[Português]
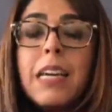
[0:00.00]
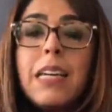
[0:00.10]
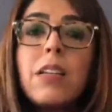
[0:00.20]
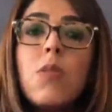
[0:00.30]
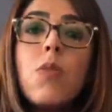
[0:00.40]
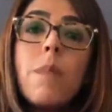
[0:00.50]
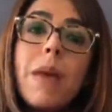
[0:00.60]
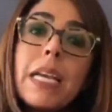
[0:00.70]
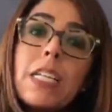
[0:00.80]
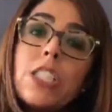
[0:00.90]
Então,
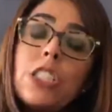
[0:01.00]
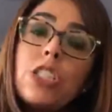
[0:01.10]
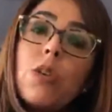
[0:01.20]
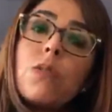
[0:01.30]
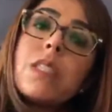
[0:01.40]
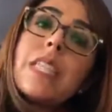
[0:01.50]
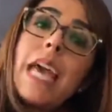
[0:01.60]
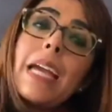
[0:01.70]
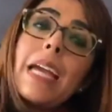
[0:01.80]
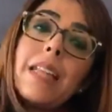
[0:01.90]
como é que a gente
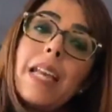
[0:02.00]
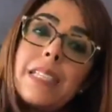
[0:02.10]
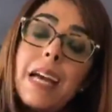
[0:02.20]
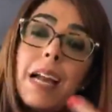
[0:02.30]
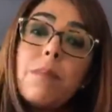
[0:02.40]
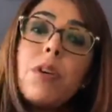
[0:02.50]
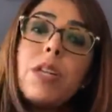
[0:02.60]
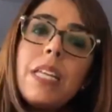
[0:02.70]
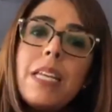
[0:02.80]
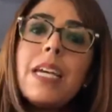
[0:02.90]
consegue ter essa
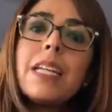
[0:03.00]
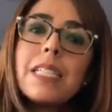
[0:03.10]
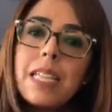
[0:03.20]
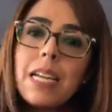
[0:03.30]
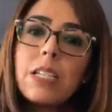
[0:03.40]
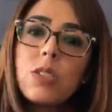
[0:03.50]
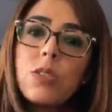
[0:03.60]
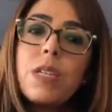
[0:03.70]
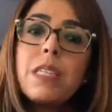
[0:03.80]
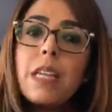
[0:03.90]
harmonia nas
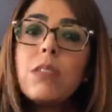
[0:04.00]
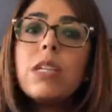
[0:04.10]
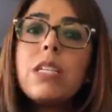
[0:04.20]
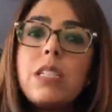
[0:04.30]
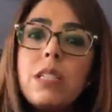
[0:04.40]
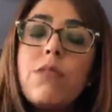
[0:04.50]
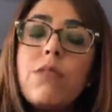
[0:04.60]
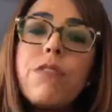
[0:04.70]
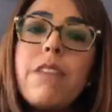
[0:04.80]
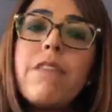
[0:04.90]
relações, tendo que
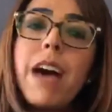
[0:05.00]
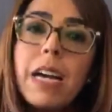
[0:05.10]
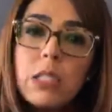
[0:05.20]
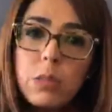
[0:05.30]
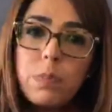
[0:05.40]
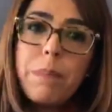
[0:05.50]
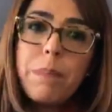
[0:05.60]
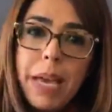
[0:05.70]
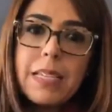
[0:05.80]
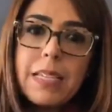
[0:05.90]
desenvolver vários
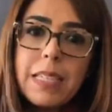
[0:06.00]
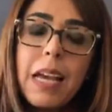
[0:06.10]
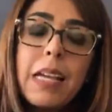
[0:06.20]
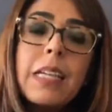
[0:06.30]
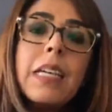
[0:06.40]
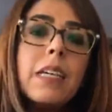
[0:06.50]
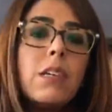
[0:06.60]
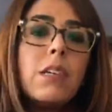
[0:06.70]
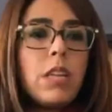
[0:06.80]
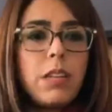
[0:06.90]
papéis, né?
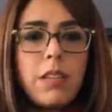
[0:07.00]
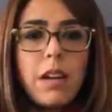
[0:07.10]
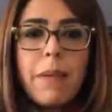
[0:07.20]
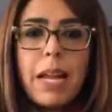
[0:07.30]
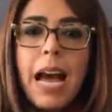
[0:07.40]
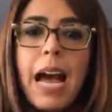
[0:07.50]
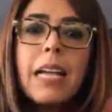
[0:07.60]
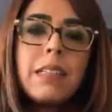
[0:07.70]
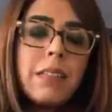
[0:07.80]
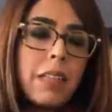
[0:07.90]
Eu tenho que
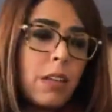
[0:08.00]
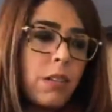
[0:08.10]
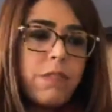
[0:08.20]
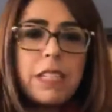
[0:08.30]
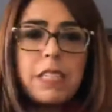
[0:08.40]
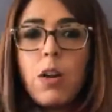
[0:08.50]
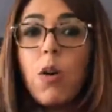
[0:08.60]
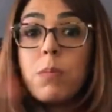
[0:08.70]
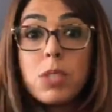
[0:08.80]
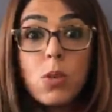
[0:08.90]
trabalhar, tenho que fazer
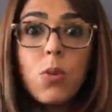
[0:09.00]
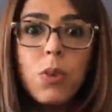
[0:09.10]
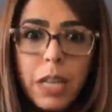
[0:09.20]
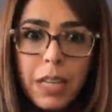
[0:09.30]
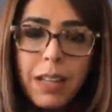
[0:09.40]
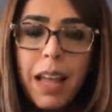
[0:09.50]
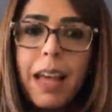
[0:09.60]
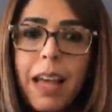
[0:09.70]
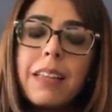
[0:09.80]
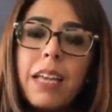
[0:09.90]
homeschooling,
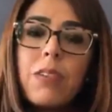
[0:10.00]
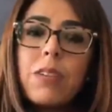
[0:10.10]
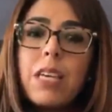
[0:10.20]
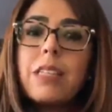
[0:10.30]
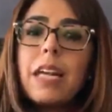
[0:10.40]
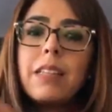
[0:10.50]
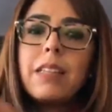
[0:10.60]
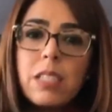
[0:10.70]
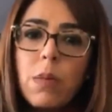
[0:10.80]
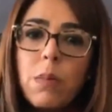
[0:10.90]
né? Tenho que dar
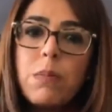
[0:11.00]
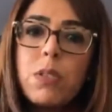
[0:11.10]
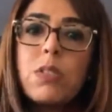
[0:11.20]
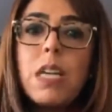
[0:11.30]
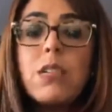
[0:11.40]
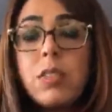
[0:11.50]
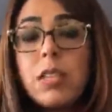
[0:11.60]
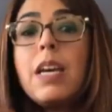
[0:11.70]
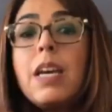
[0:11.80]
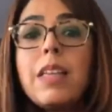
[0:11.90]
atenção para meus filhos,
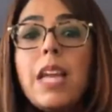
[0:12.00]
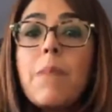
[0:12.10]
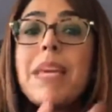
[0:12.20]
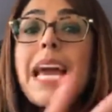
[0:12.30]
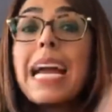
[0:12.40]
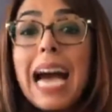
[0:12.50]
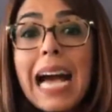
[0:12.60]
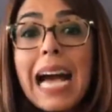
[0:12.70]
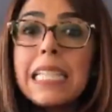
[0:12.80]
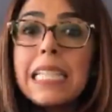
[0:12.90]
tenho a minha
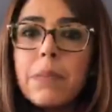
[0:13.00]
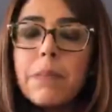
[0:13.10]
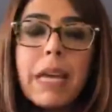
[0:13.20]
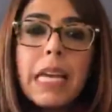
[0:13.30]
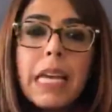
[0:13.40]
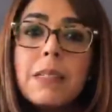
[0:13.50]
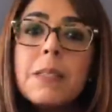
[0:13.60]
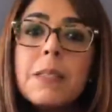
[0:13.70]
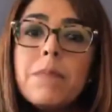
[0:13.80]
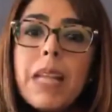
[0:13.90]
casa também,
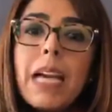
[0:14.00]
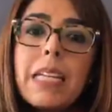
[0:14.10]
né?